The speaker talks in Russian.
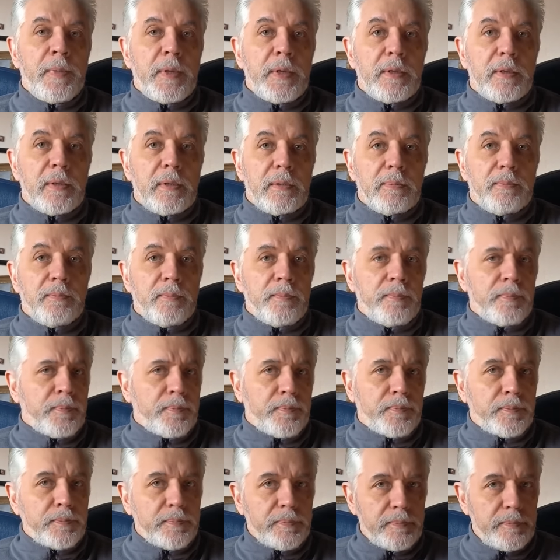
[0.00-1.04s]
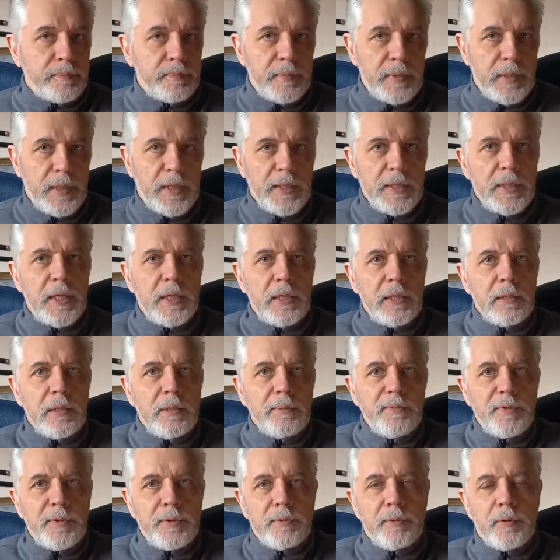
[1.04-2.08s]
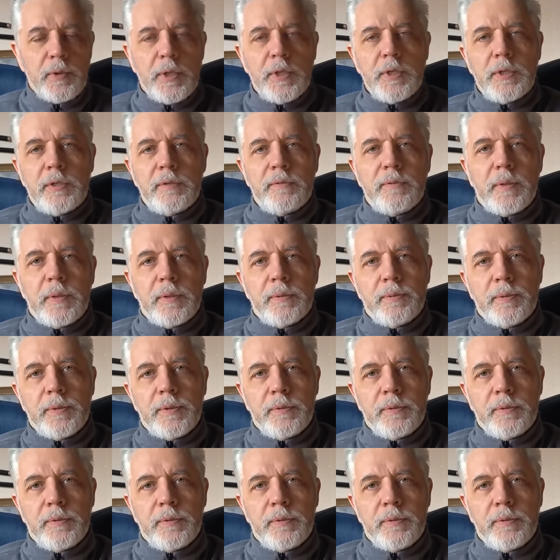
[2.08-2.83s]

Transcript: Э, аналогом всего этого,